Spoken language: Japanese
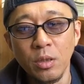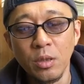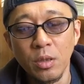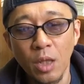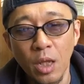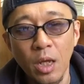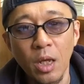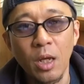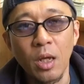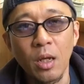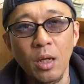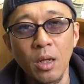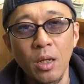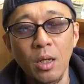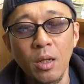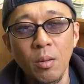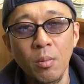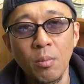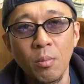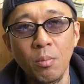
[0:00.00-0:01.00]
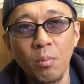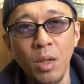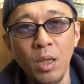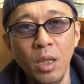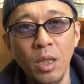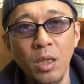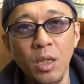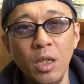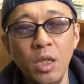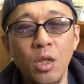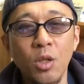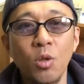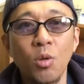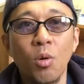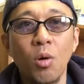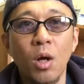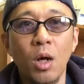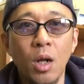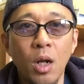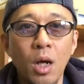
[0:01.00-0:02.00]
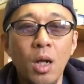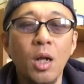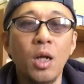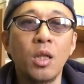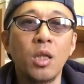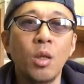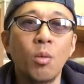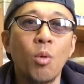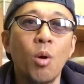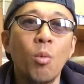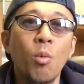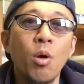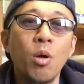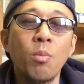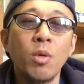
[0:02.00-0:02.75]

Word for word: ねまだできるのかななんても思